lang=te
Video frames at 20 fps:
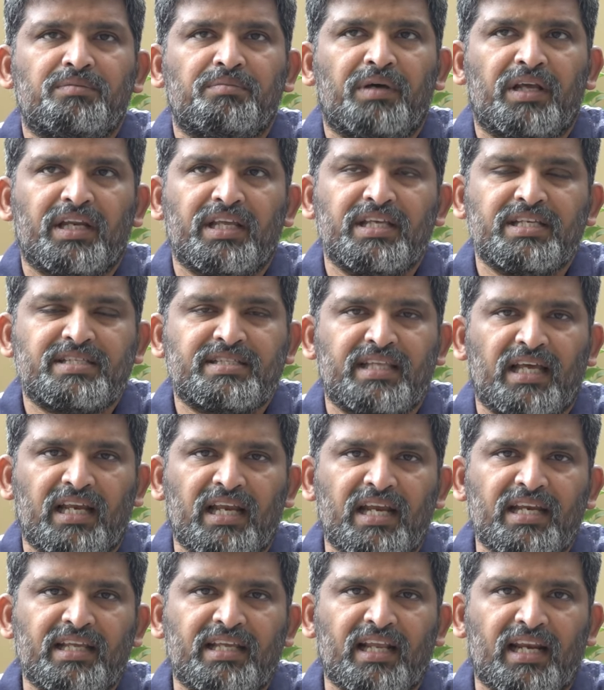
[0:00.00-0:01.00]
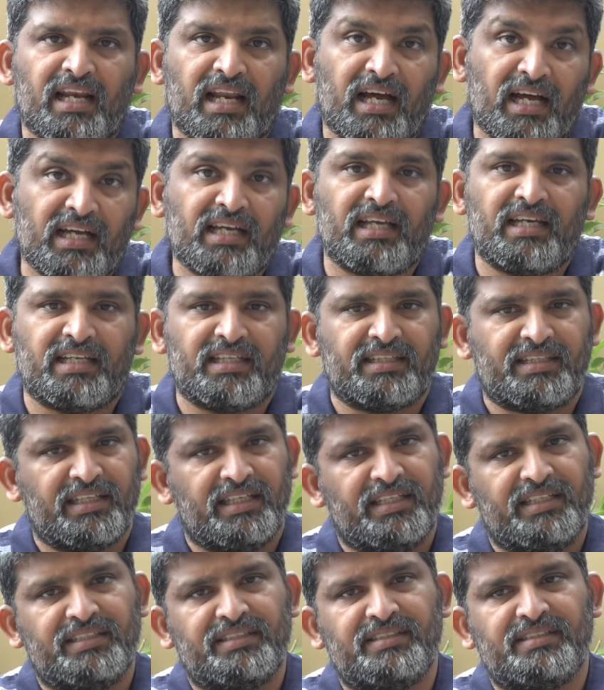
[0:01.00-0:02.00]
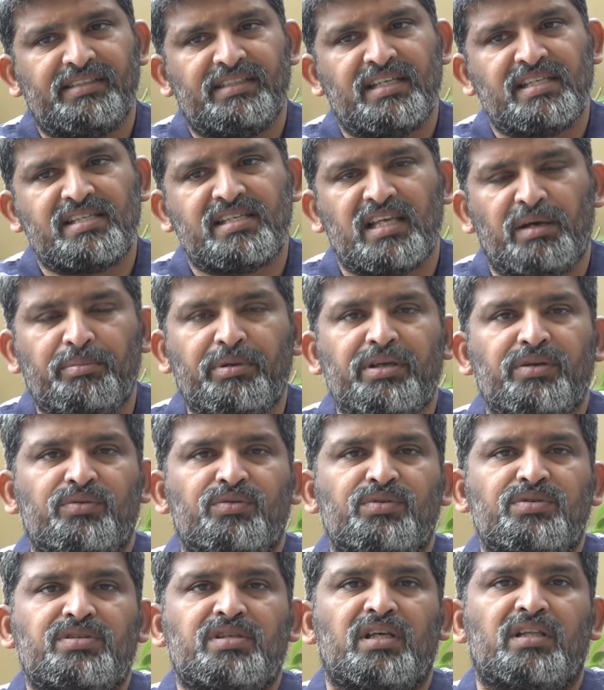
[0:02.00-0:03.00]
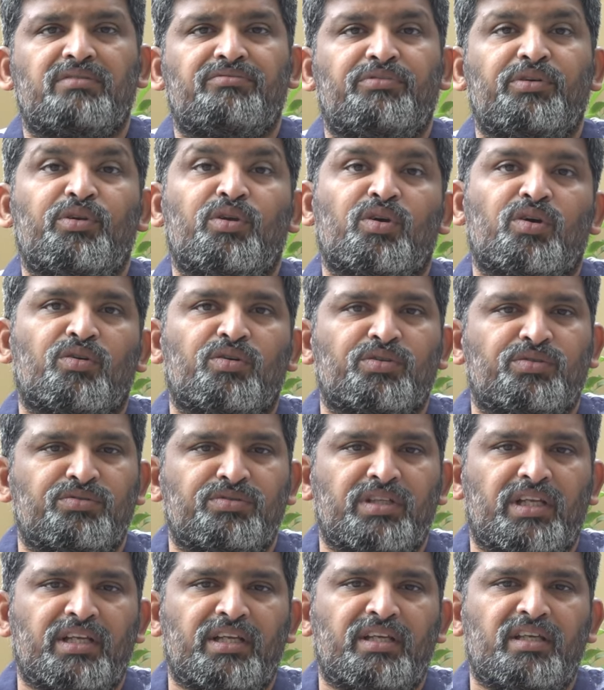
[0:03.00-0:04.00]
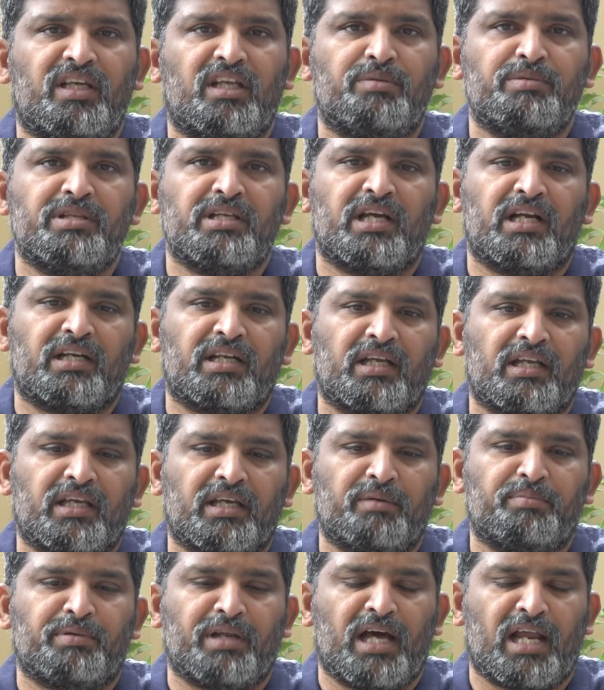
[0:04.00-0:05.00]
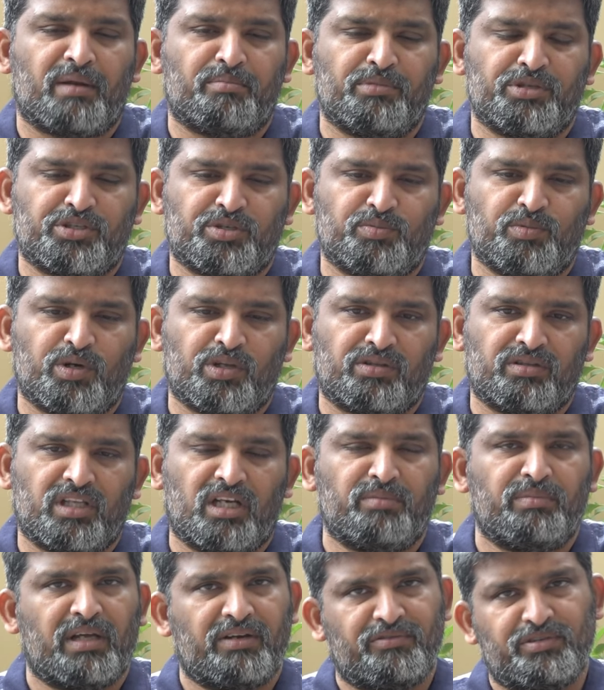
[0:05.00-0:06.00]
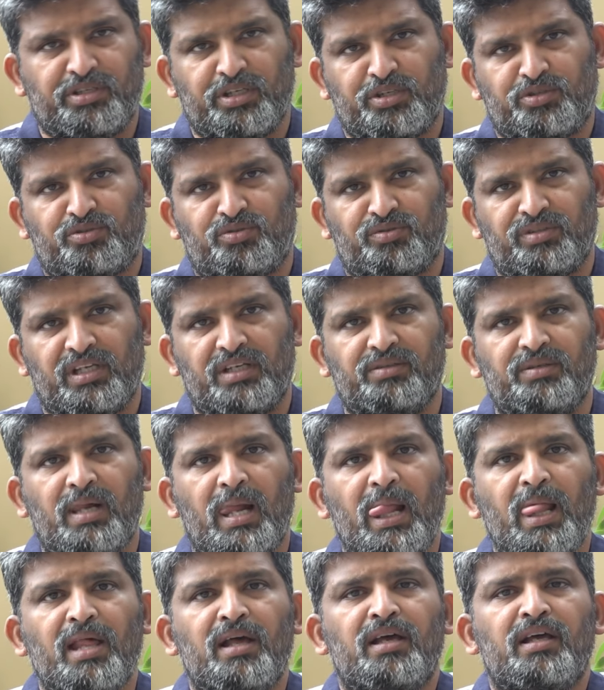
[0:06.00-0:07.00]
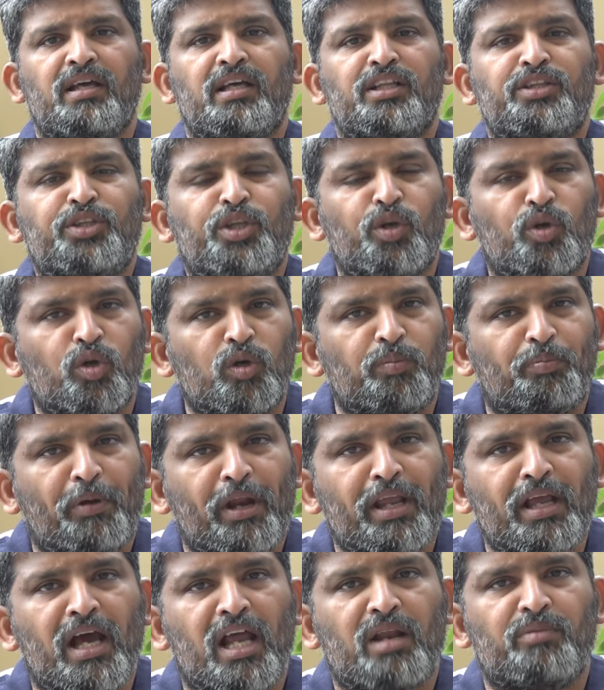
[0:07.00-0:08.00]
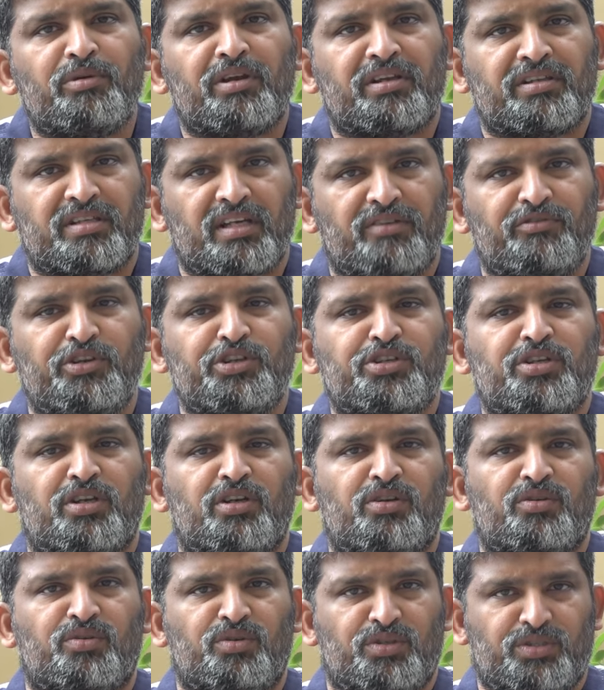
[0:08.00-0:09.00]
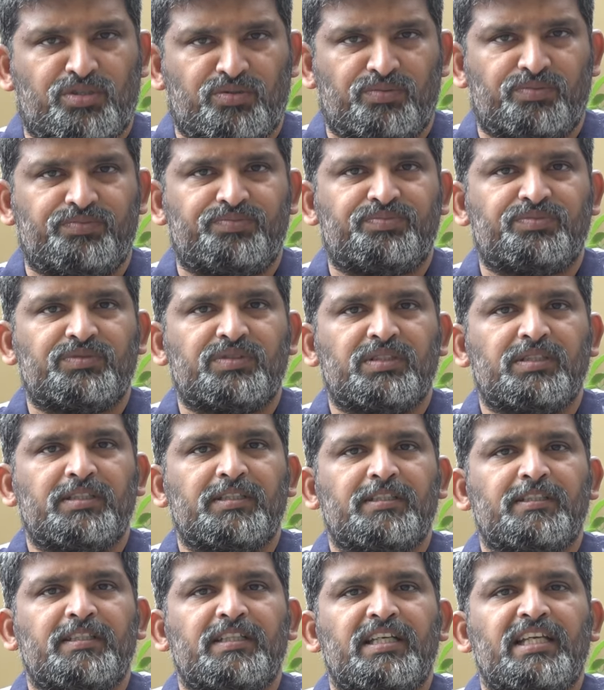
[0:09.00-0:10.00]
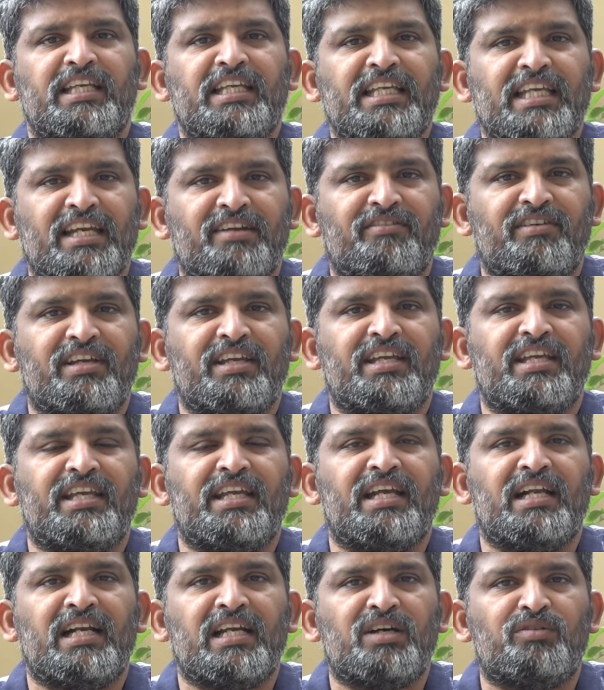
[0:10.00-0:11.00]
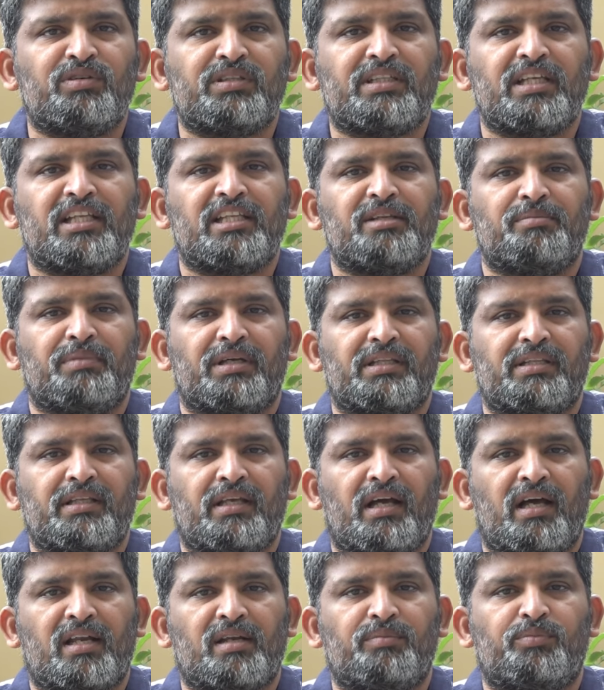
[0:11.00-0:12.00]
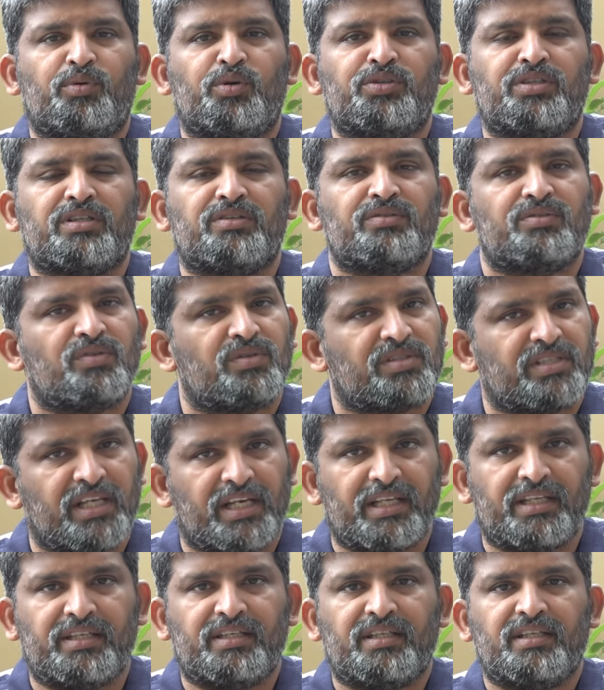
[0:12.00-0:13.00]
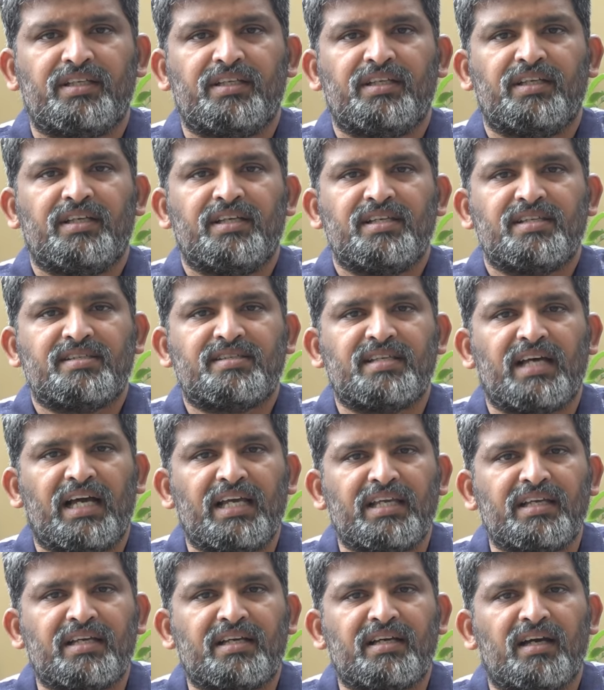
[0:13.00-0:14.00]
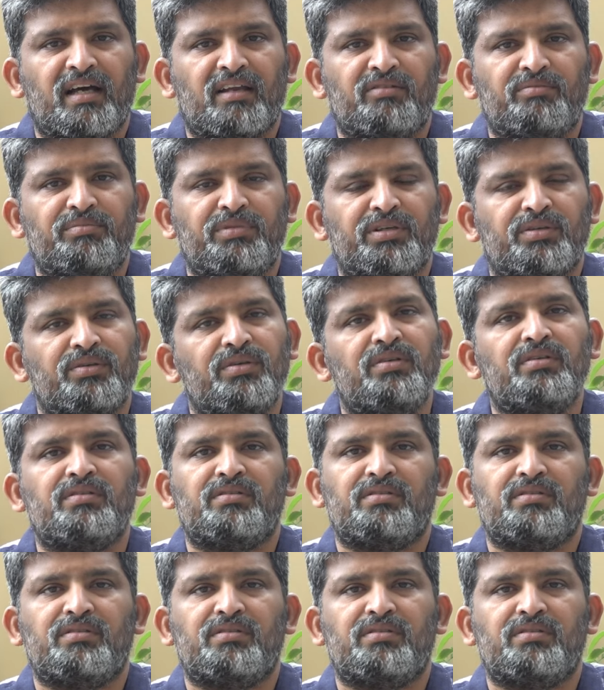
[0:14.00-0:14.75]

మరి స్థలానికి రాగలిగితే సమయం సద్వినియోగం అవుతుందని ఎనిమిది గంటలకే ప్రారంభించబడుతుందని మనవి చేస్తున్నాను తిరుగు ప్రయాణ రిజర్వేషన్ల కోసం ఇరవై ఏడవ తేదీ మధ్యాహ్న భోజనంతో సరే సాయంకాలం మీరు